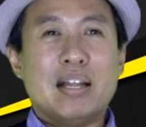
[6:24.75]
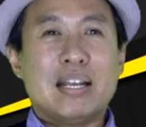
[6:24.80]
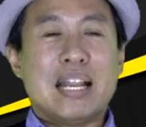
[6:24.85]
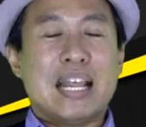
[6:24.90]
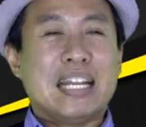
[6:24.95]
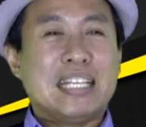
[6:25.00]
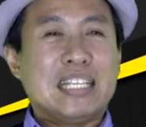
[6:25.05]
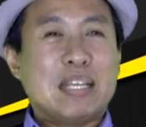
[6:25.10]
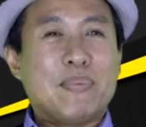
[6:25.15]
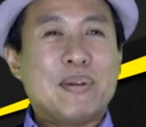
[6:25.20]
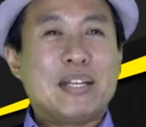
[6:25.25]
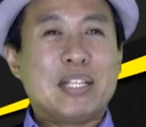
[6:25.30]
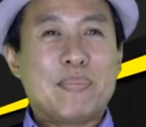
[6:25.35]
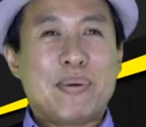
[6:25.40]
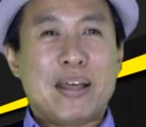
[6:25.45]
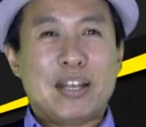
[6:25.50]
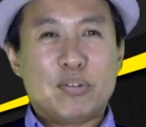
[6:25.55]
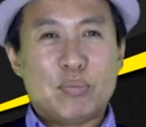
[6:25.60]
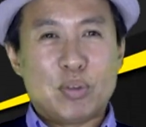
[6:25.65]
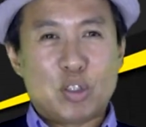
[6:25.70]
รายละเอียดผลิต
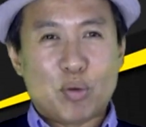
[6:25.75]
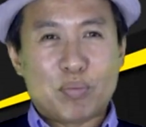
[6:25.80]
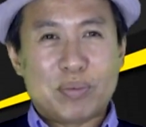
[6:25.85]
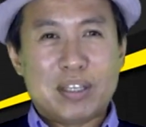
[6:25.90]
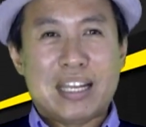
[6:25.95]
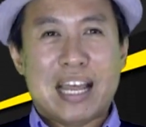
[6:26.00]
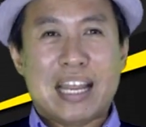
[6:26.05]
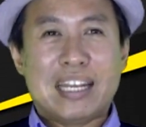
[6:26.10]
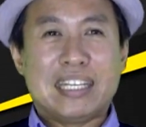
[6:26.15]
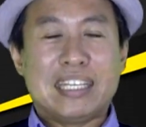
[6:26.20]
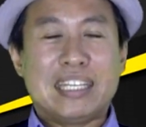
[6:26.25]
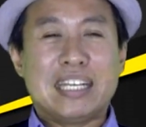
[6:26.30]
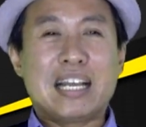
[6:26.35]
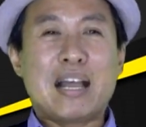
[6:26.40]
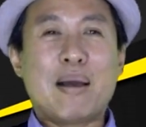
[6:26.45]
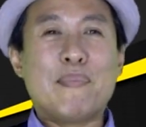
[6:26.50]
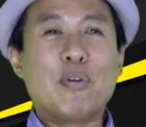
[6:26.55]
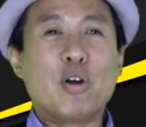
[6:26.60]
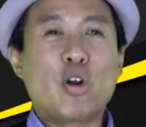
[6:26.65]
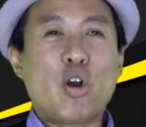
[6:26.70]
ภัณฑ์ผู้ชมที่ด้านนี้นะ
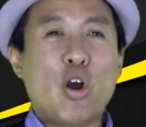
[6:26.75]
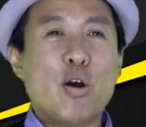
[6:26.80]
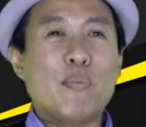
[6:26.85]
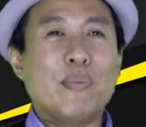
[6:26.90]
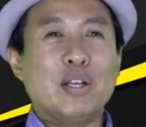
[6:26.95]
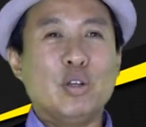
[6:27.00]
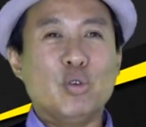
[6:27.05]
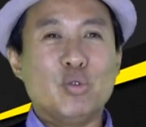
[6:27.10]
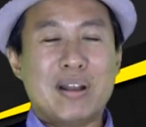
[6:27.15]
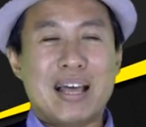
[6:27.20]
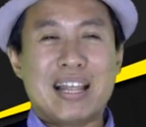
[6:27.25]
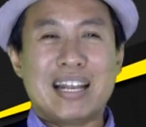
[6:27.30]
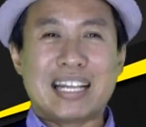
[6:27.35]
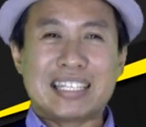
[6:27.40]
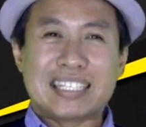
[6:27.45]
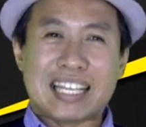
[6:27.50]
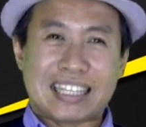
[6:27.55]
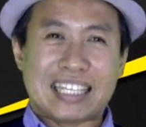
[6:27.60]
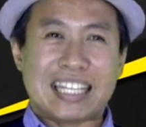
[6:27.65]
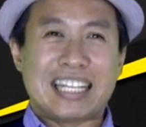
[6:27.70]
ครับ แล้วก็มาดูแลหลั
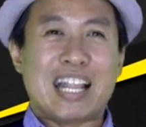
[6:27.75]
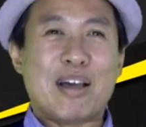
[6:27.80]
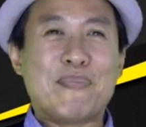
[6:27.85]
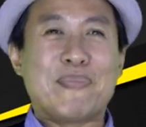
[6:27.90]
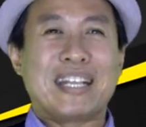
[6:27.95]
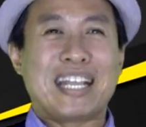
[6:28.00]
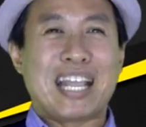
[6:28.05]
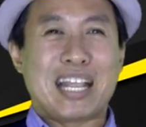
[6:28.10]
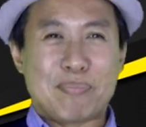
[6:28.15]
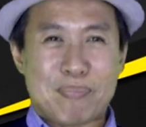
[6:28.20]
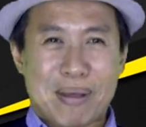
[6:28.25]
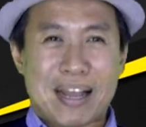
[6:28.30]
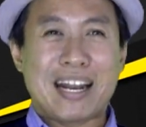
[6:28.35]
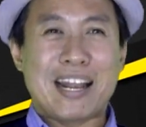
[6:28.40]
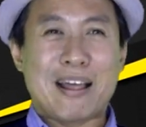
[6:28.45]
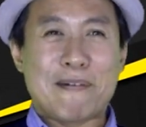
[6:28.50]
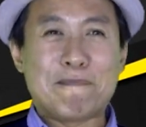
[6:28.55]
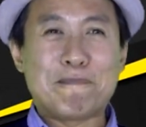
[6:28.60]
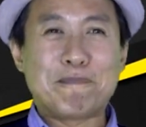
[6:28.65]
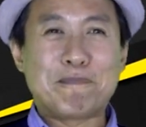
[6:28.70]
งจากติดแล้วเป็นยังไงกันบ้าง
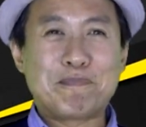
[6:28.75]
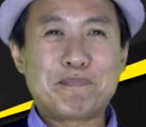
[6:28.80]
ครับ